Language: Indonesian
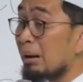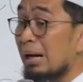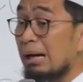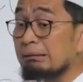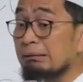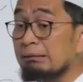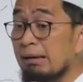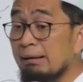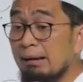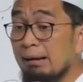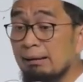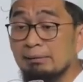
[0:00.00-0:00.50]

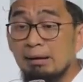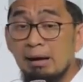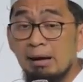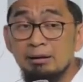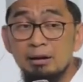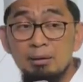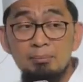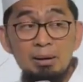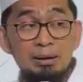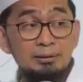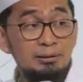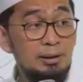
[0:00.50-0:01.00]
mengatakan
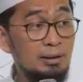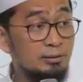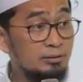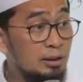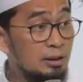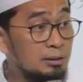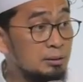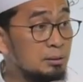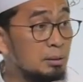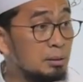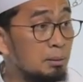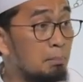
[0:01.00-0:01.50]
ada
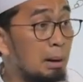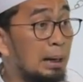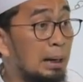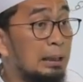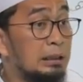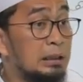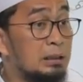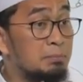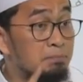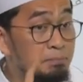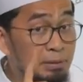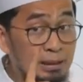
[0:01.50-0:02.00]
batasan, maka
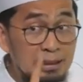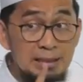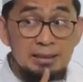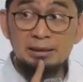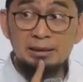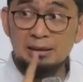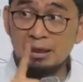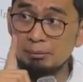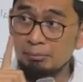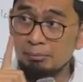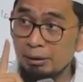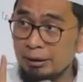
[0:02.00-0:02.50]
dipilih
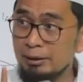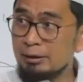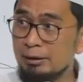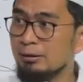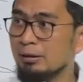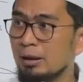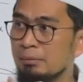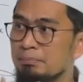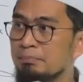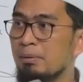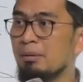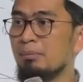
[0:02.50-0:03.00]
nama ini
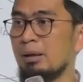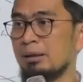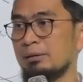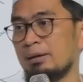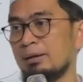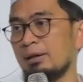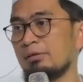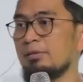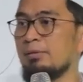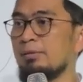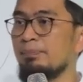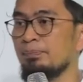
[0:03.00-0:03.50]
tanpa
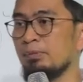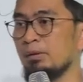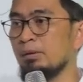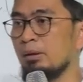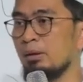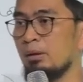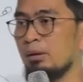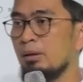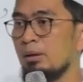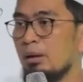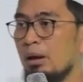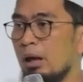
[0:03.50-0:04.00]
batas.
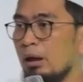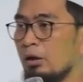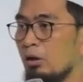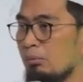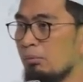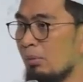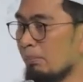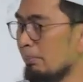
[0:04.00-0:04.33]
Kalau